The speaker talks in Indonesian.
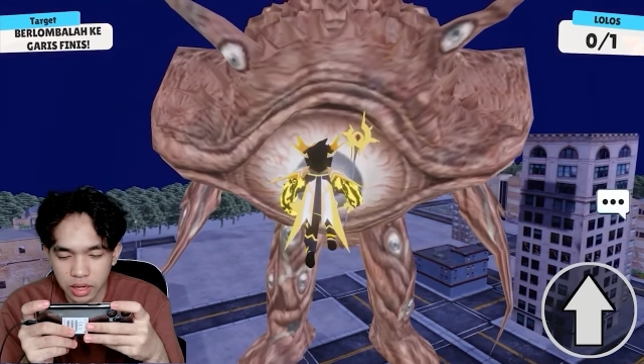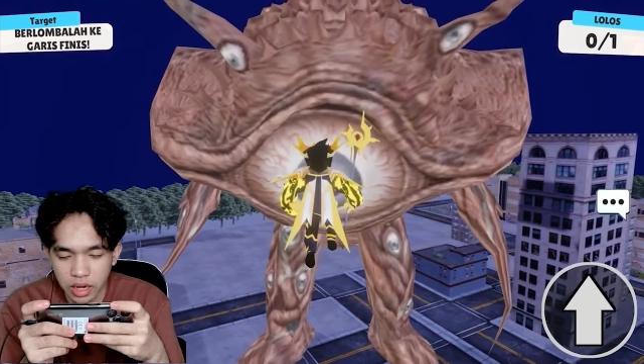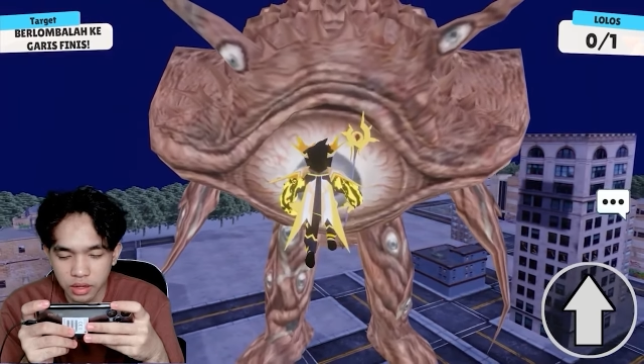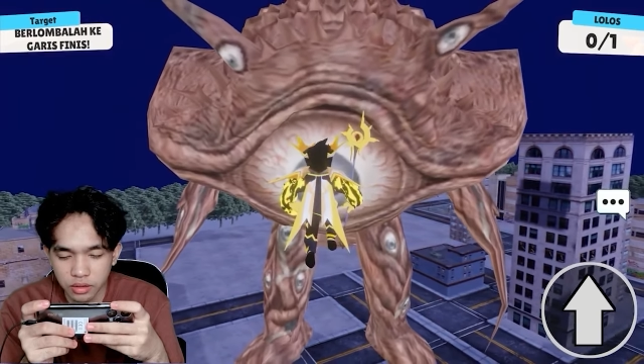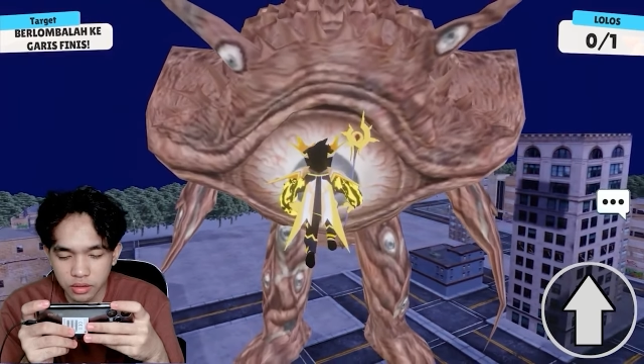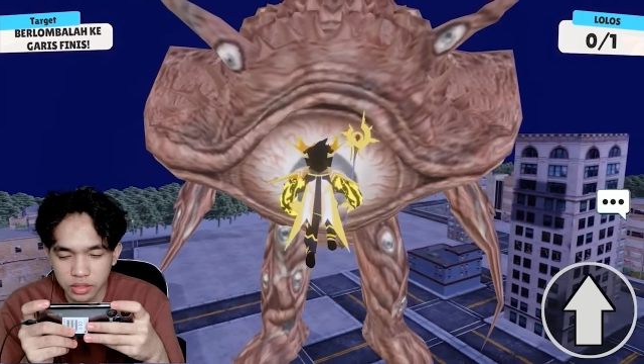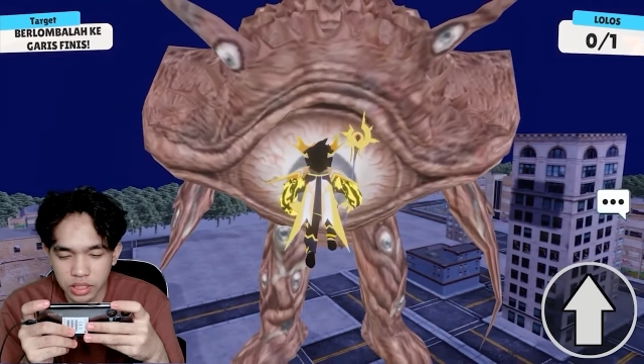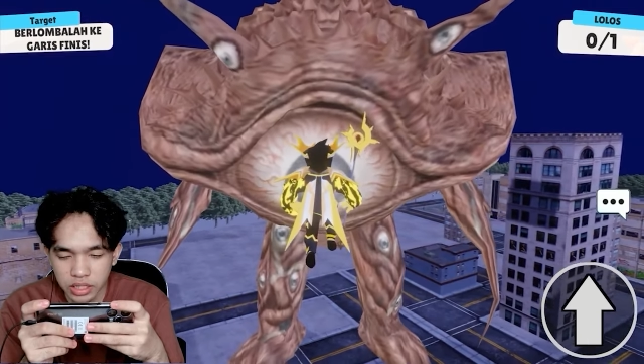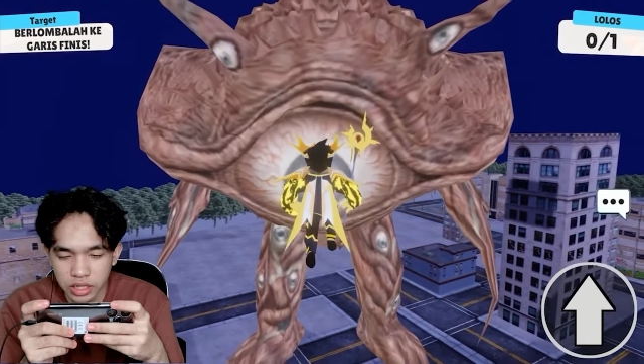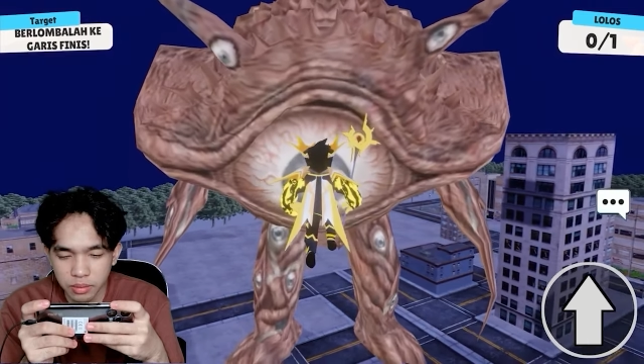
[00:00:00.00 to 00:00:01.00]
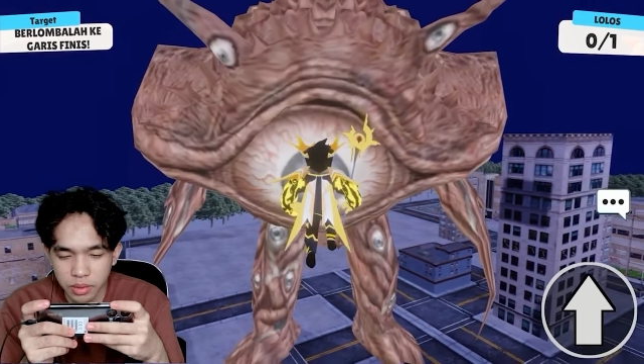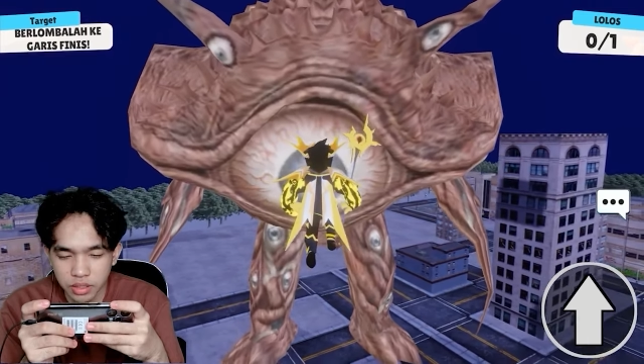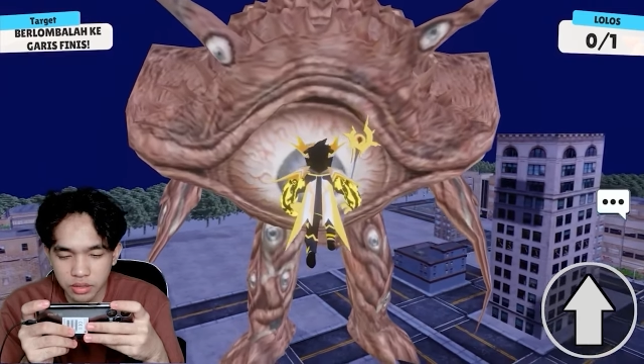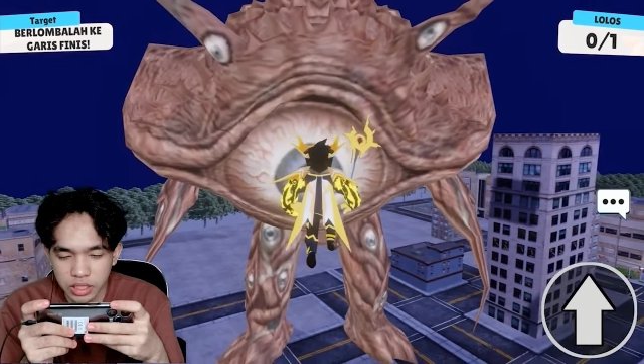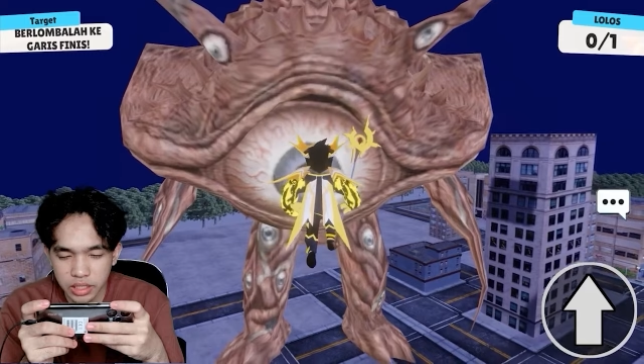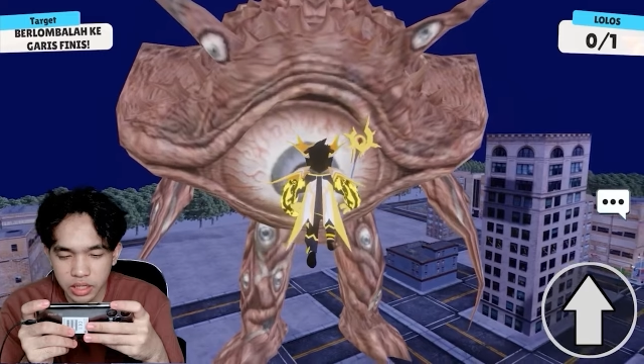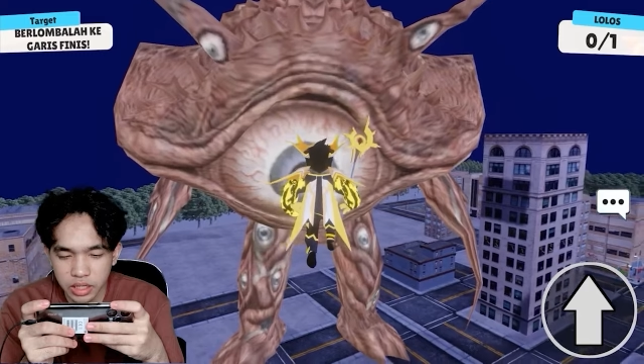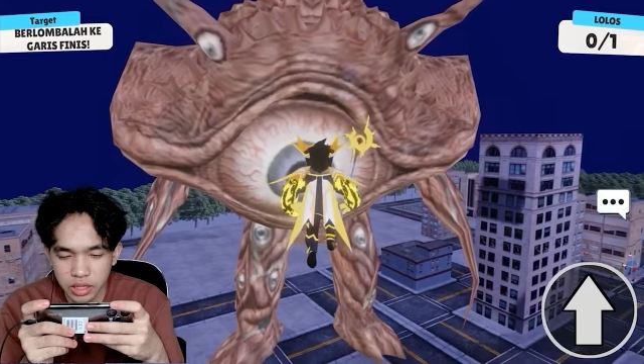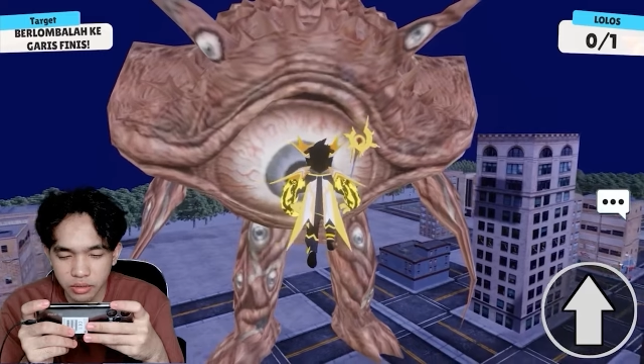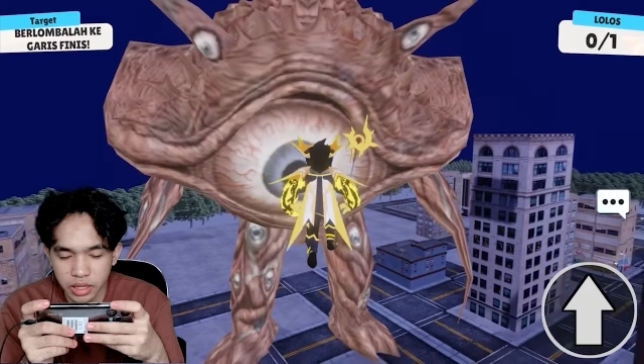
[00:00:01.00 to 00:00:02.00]
Ayo sini maju
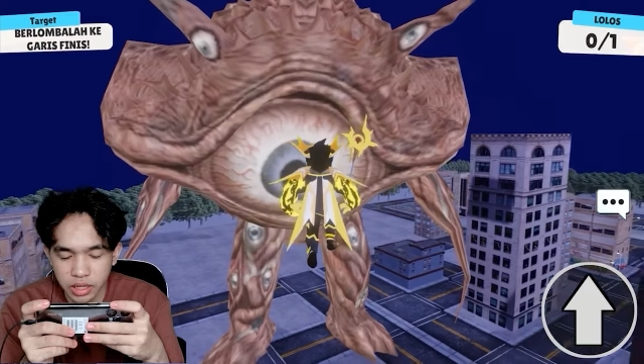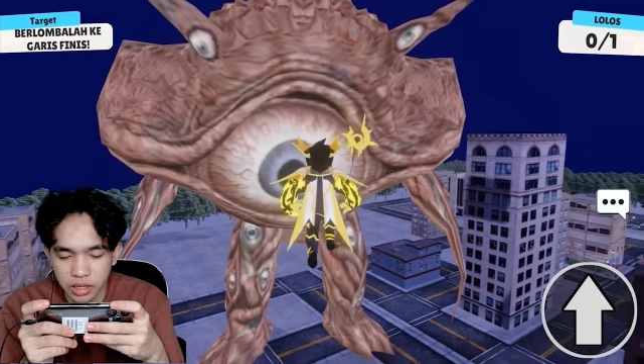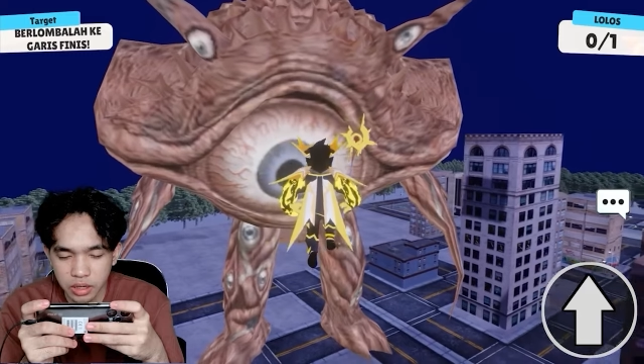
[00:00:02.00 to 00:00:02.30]
sini keluarin